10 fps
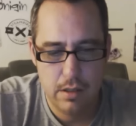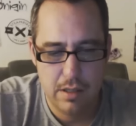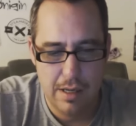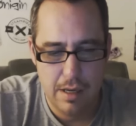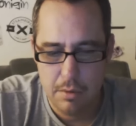die
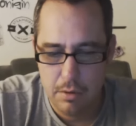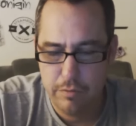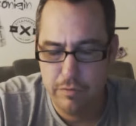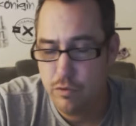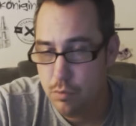ich
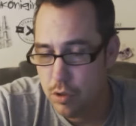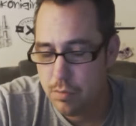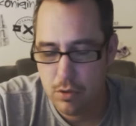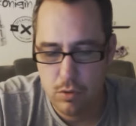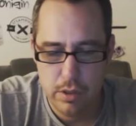habe. Für
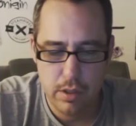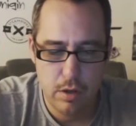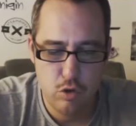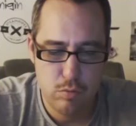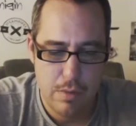mich
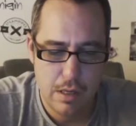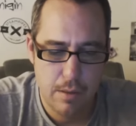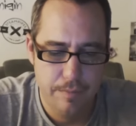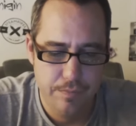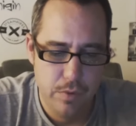persönlicher Geschmack.